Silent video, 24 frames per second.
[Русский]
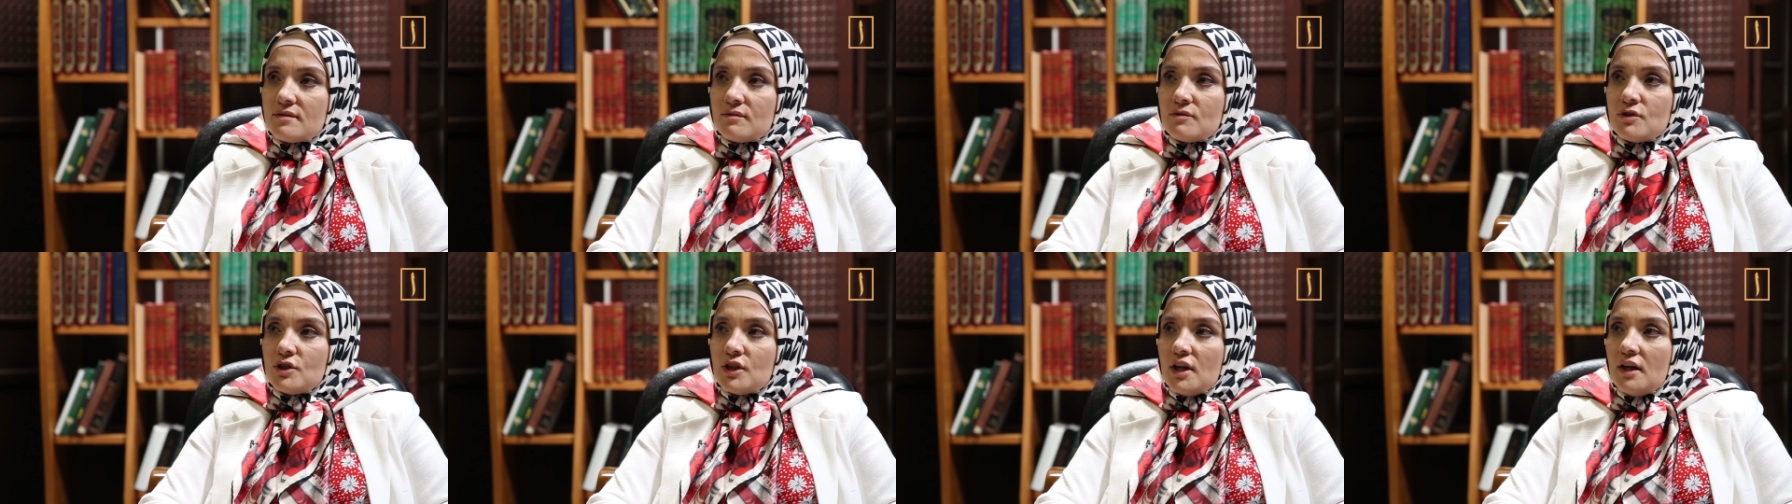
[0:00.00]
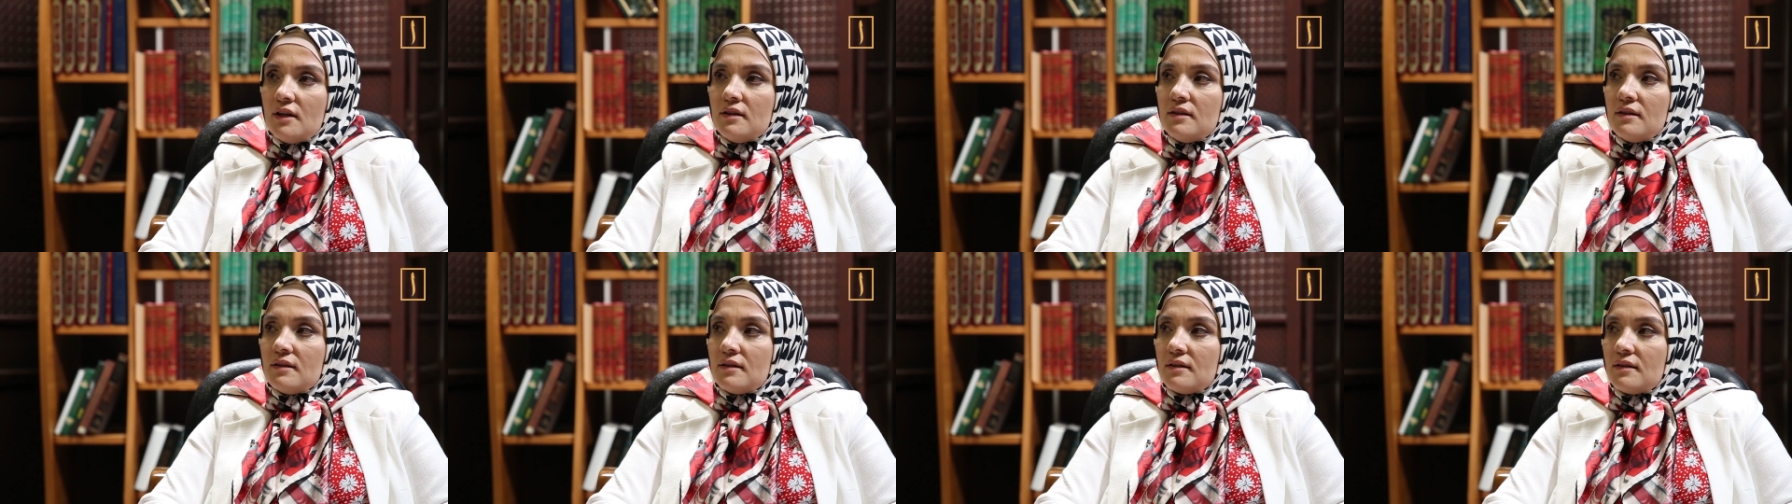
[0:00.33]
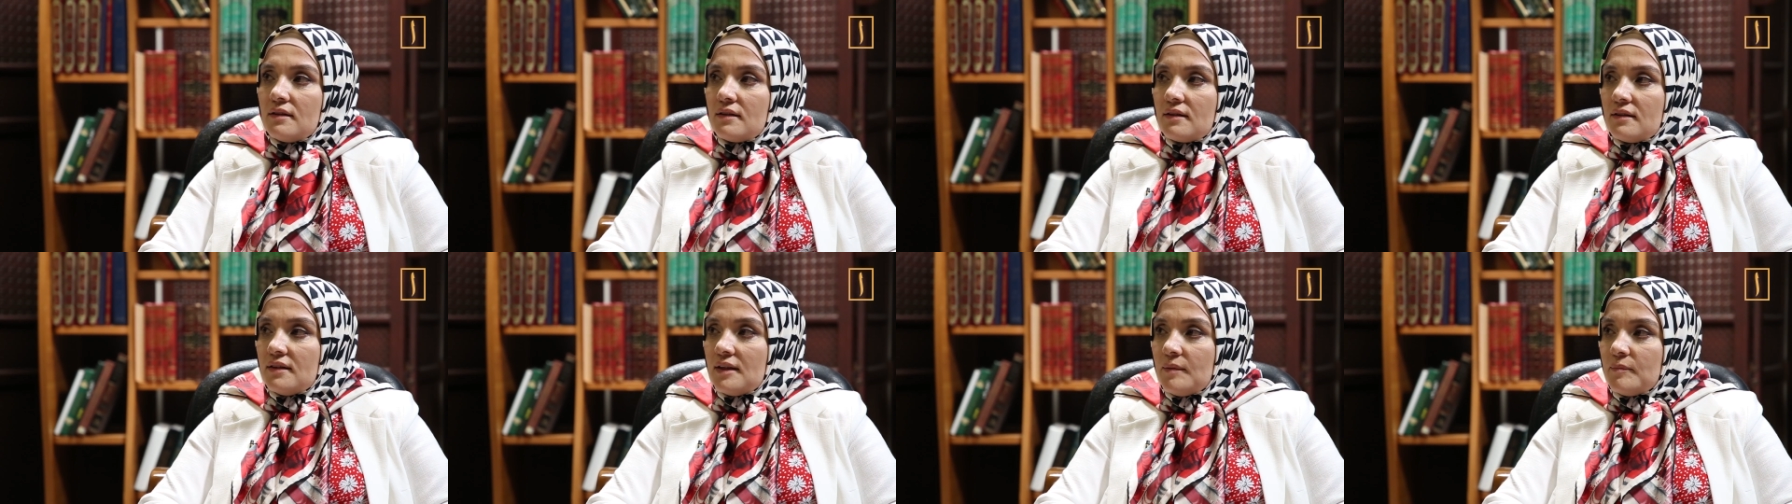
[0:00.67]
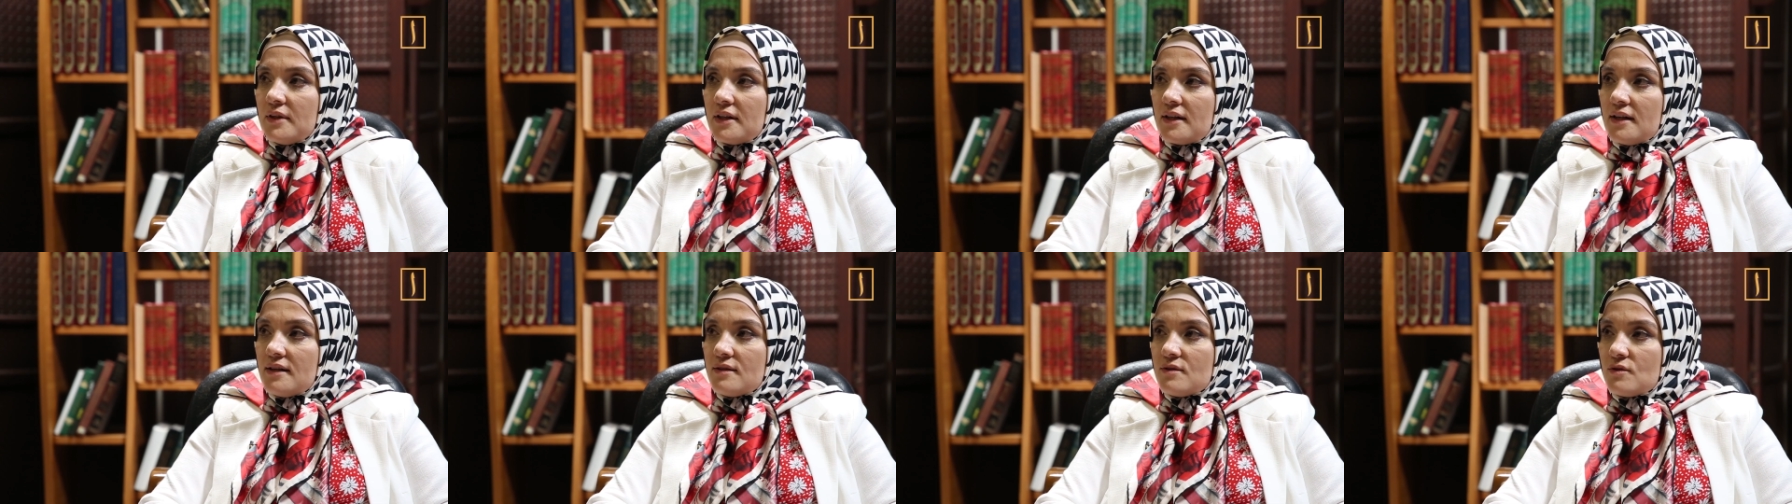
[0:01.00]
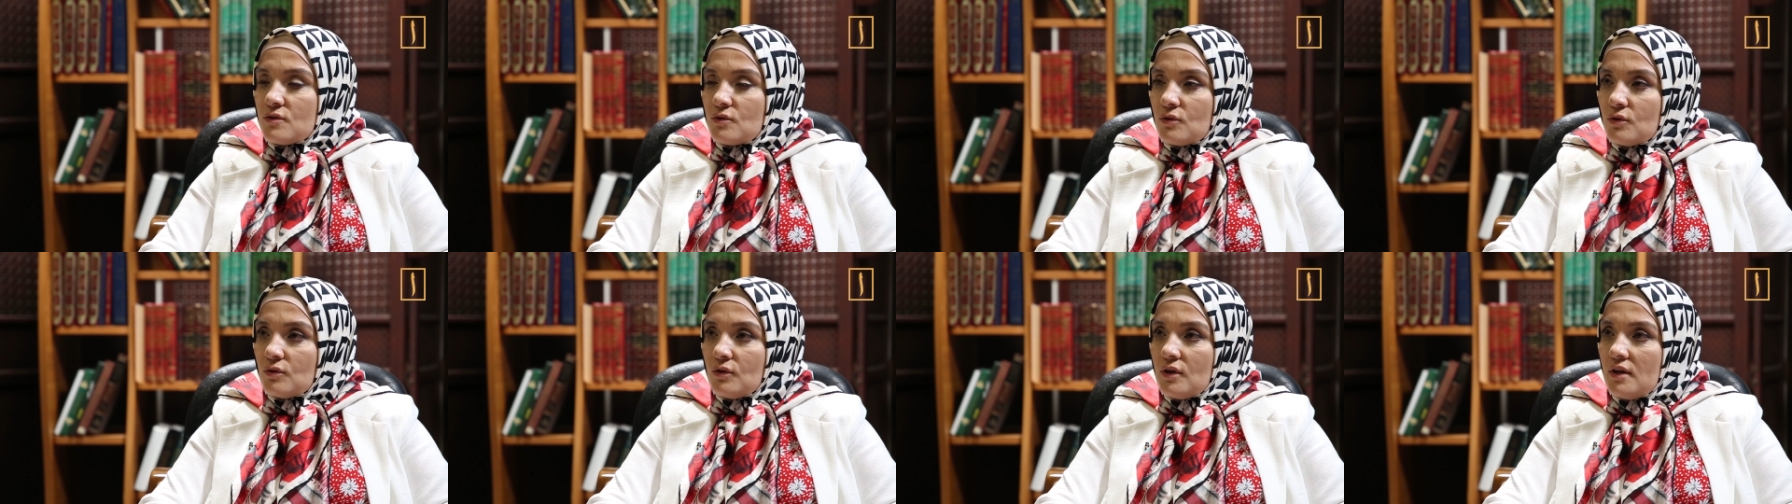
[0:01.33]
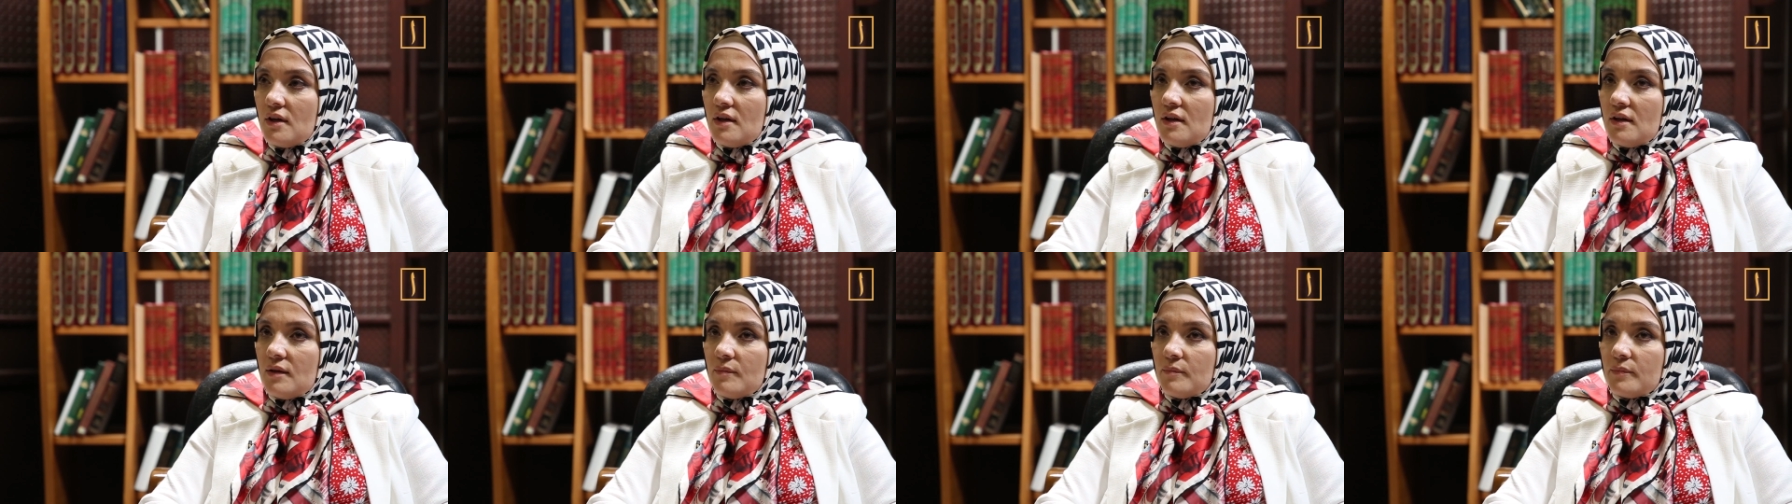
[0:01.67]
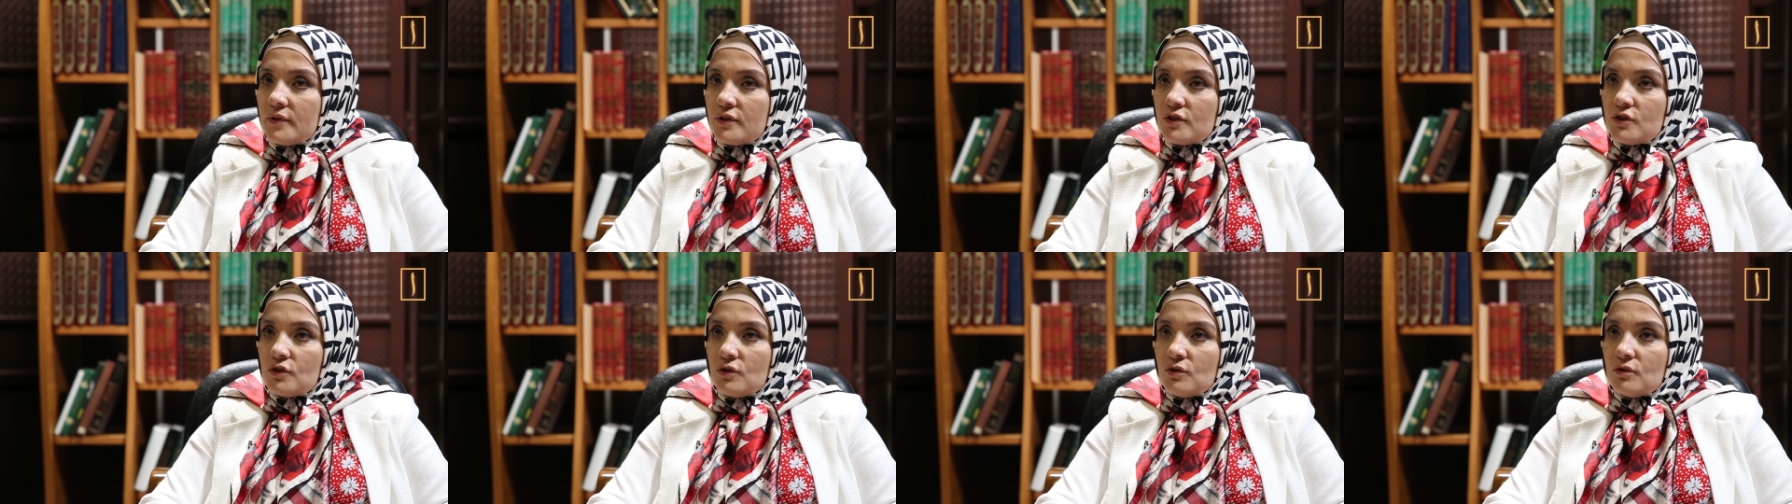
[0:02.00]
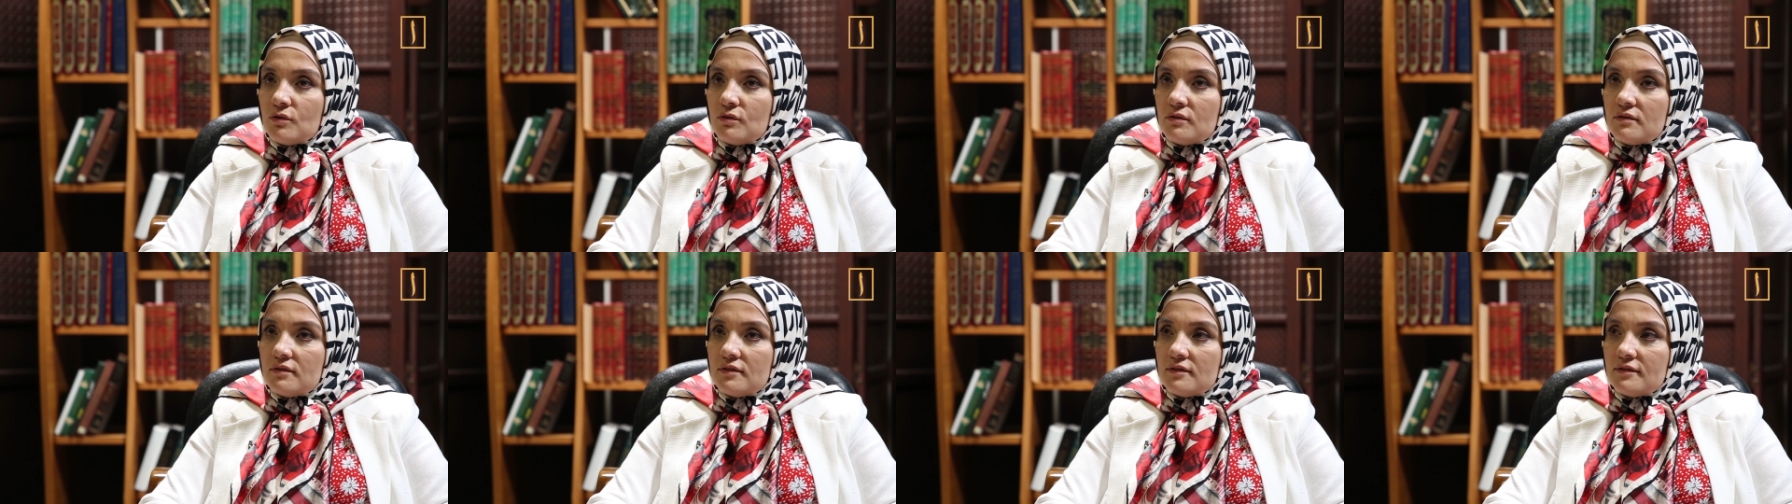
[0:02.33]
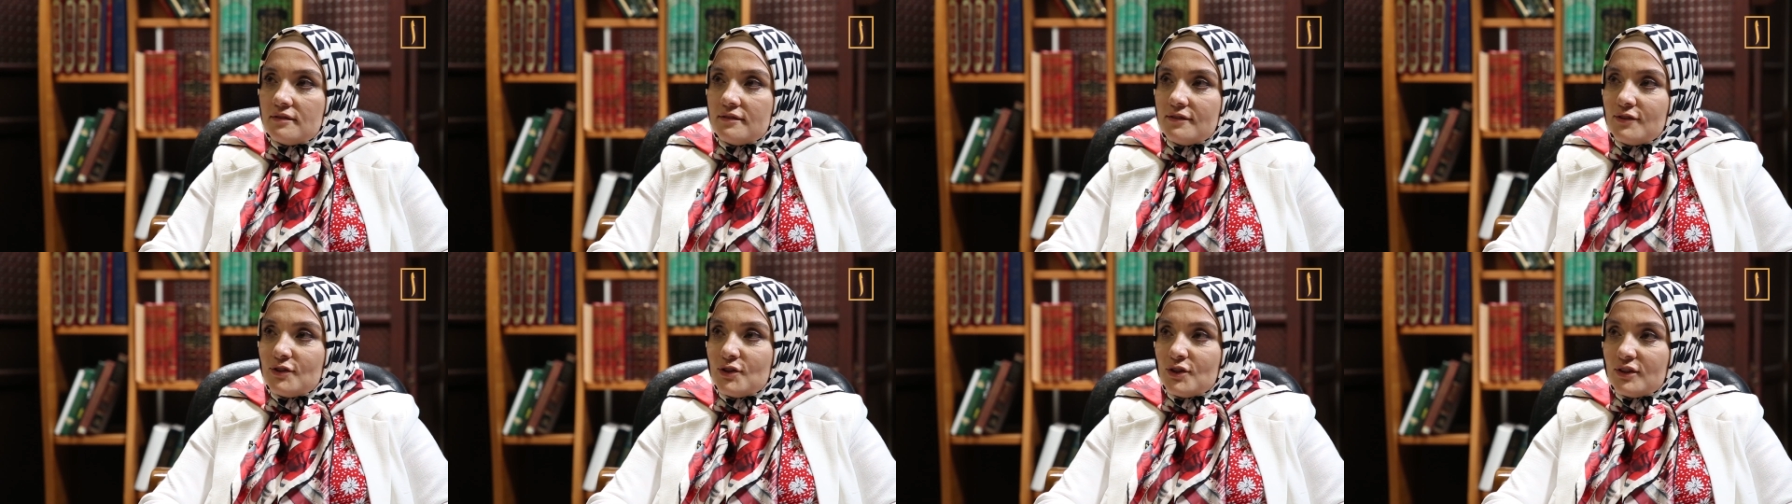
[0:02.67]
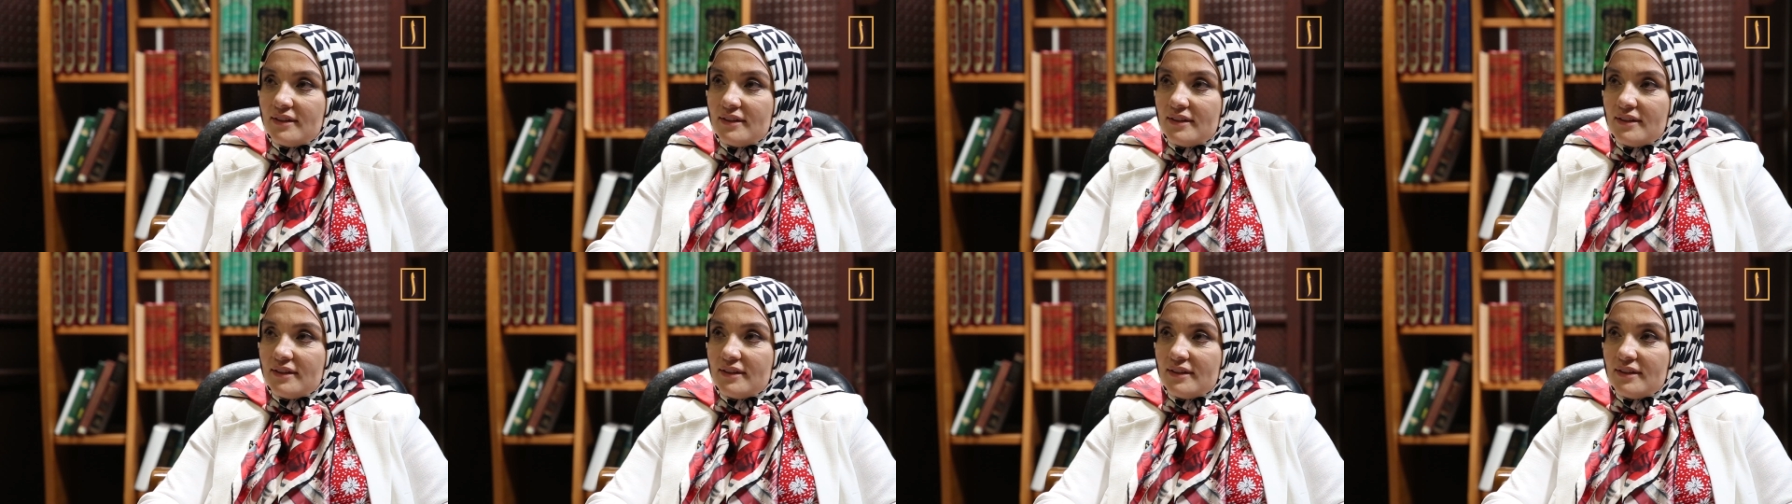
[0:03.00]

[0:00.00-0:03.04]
Случайно к нам на радио пришел э,